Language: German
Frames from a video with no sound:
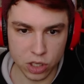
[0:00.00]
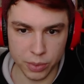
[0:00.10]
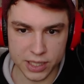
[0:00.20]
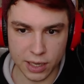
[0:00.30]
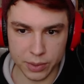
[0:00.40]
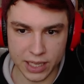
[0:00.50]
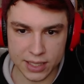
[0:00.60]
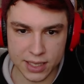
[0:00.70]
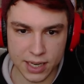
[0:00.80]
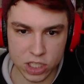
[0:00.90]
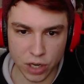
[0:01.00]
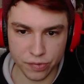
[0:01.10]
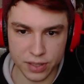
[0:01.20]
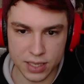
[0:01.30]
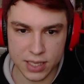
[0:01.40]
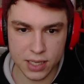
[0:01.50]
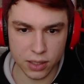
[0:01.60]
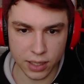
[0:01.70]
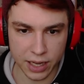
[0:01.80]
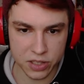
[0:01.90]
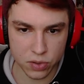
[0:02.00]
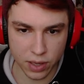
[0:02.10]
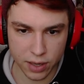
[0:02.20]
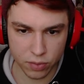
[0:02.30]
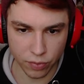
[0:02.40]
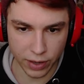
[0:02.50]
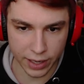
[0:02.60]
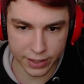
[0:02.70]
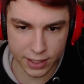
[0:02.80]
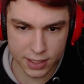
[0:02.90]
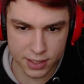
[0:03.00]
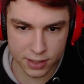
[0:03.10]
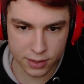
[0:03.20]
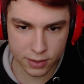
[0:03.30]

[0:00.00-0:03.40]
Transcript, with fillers: können wir es dann aber tatsächlich schaffen, hier reinzugehen. Wo war denn das?